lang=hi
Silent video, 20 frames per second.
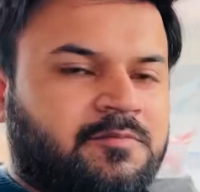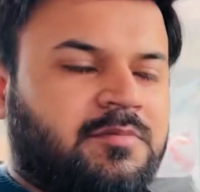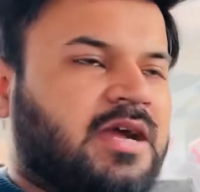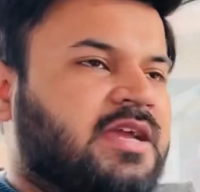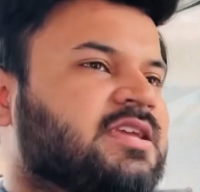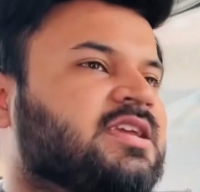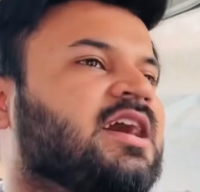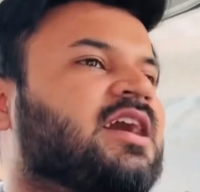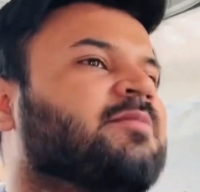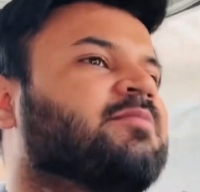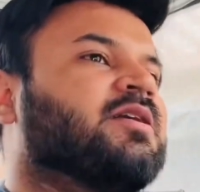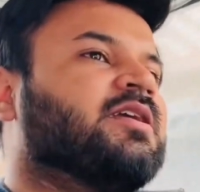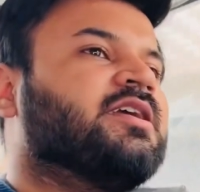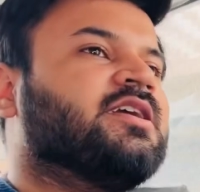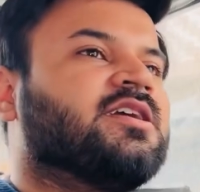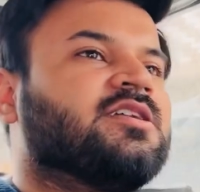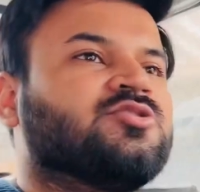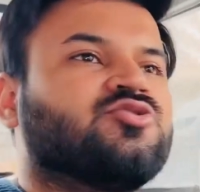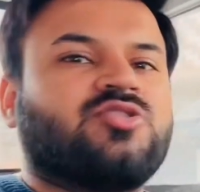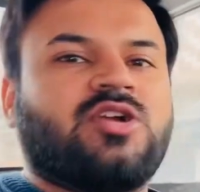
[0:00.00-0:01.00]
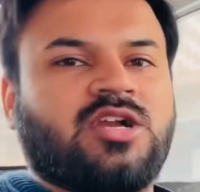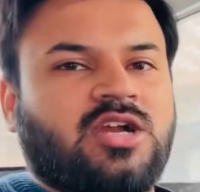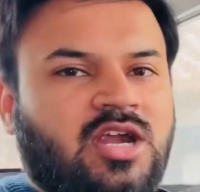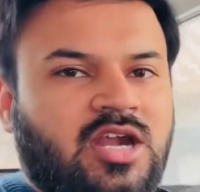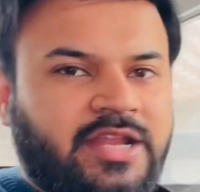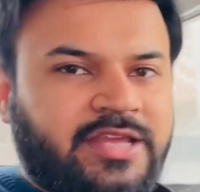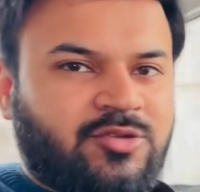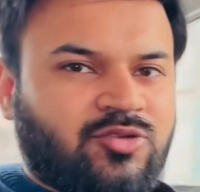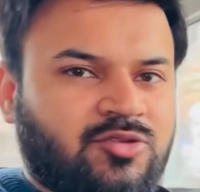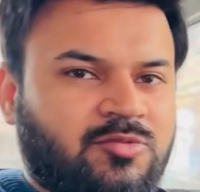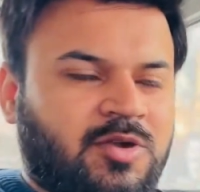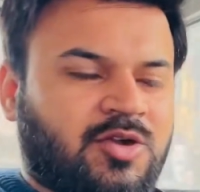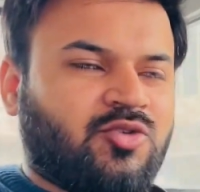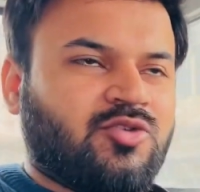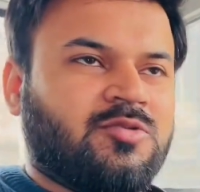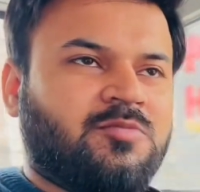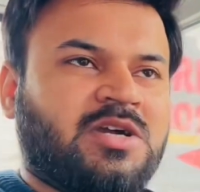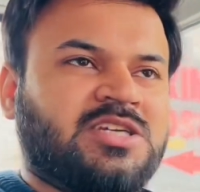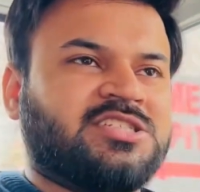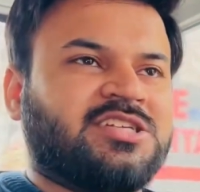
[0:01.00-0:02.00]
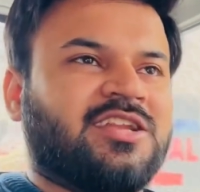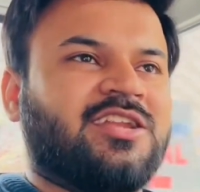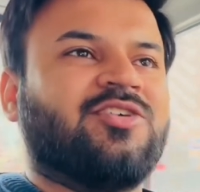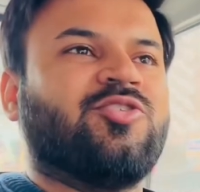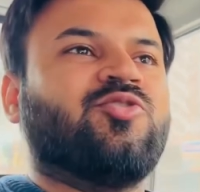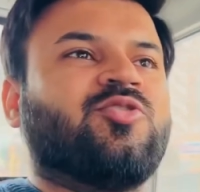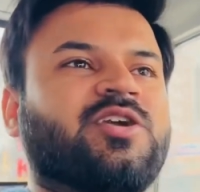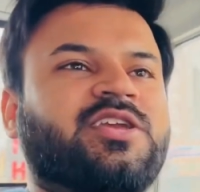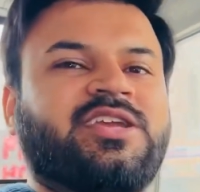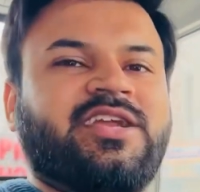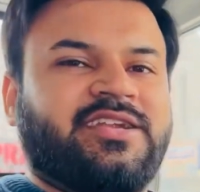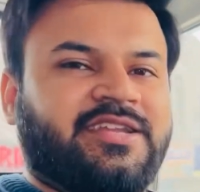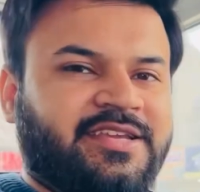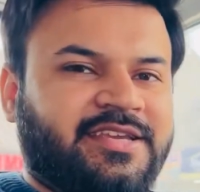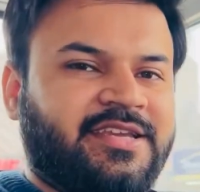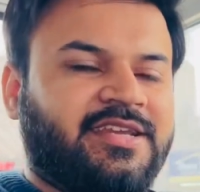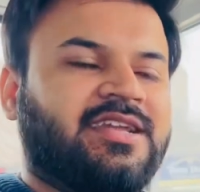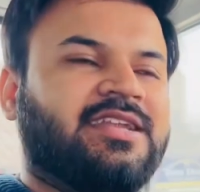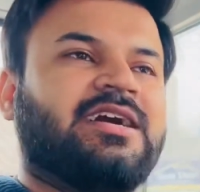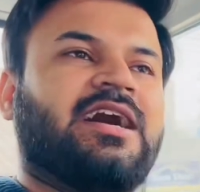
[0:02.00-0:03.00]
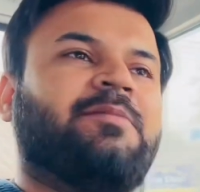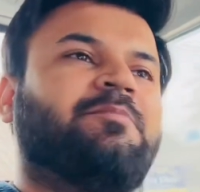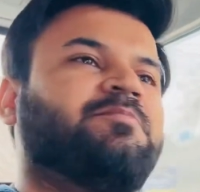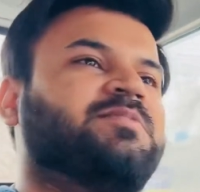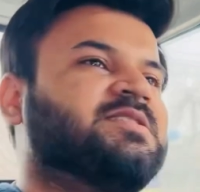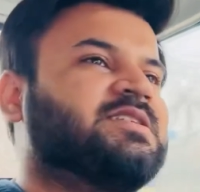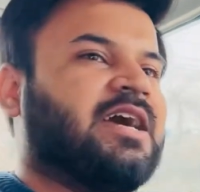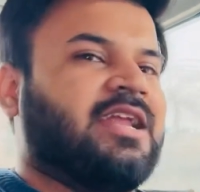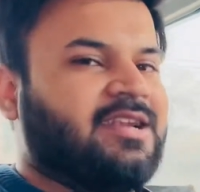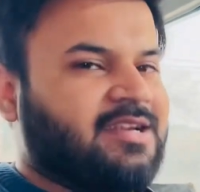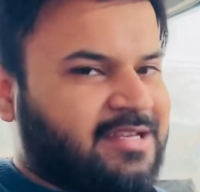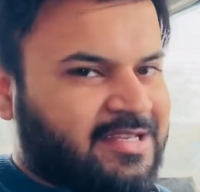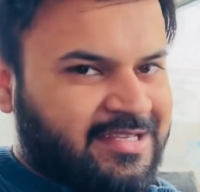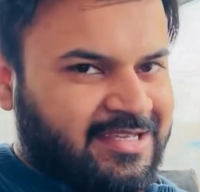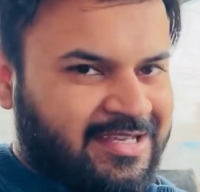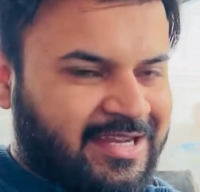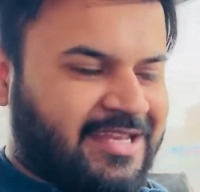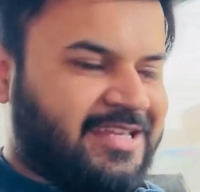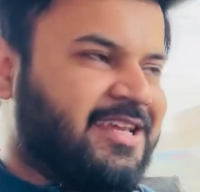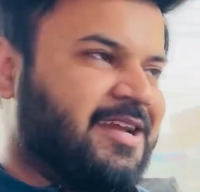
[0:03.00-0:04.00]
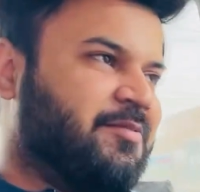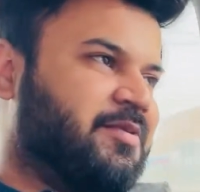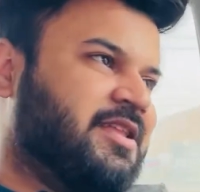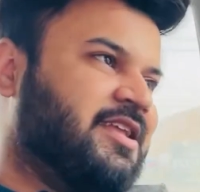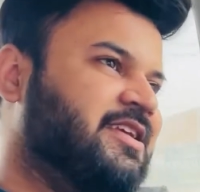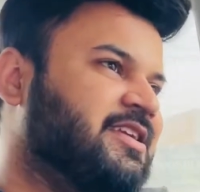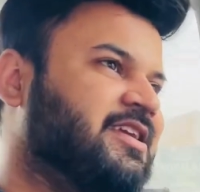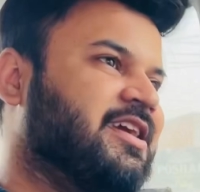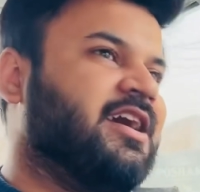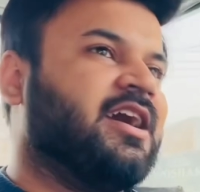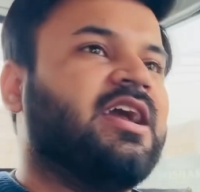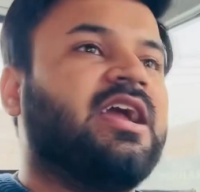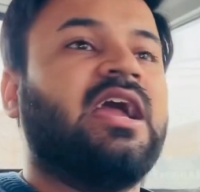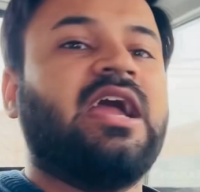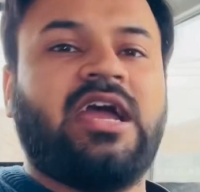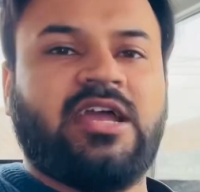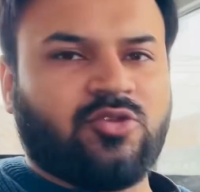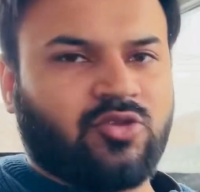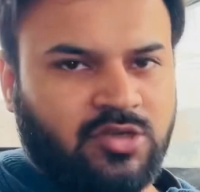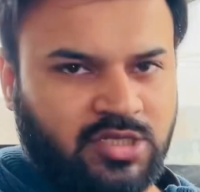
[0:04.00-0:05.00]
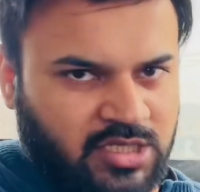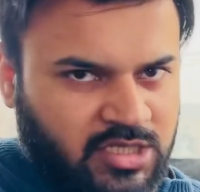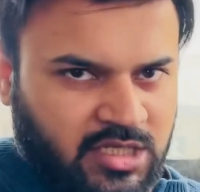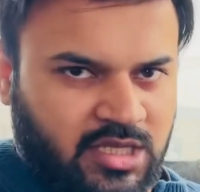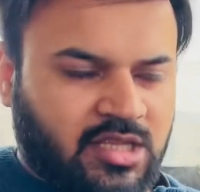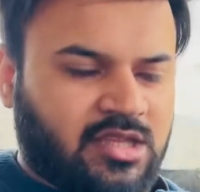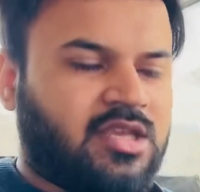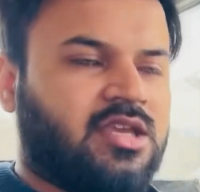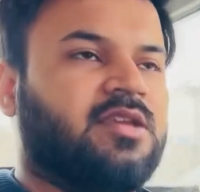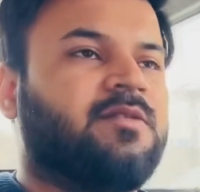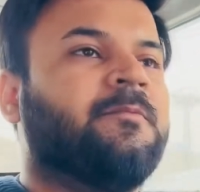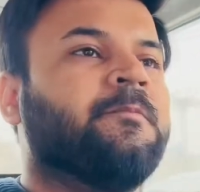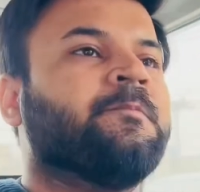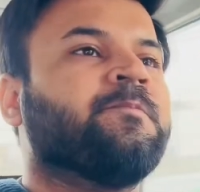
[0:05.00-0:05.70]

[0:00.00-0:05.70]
भाई आपका निकल चुका गाड़ी खुद ब खुद माशाल्लाह हो गई है ठीक है अब चल ठीक रही है पता नहीं क्या है, है तो ठीक ही थी